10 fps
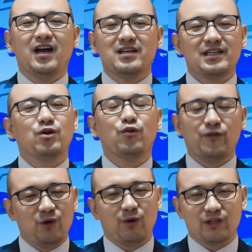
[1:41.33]
这头
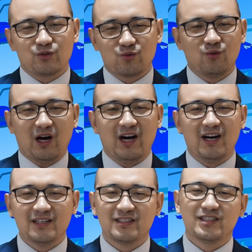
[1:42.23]
疯狂的猪啊，
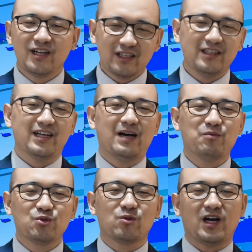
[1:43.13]
是彻底拦
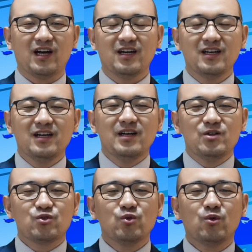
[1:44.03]
不住了。
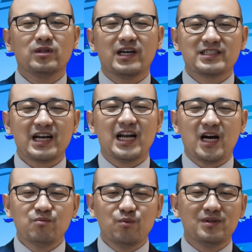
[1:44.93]
中共的战
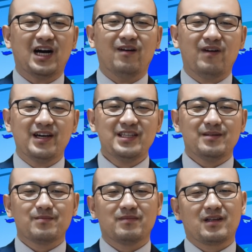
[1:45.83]
狼部部长王毅
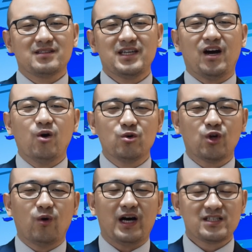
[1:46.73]
在欧
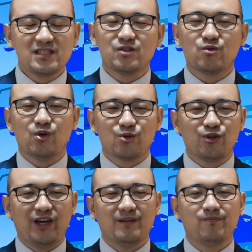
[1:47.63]
洲啊四处游
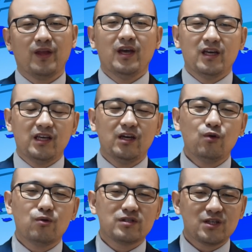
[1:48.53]
说，一
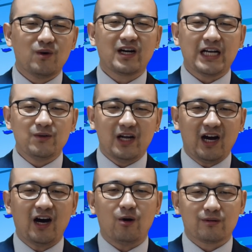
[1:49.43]
路自我感觉
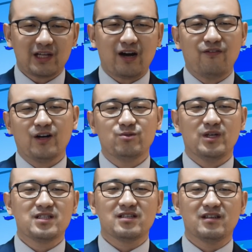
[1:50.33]
良好，大放
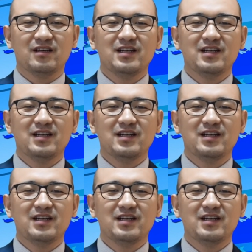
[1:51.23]
厥词。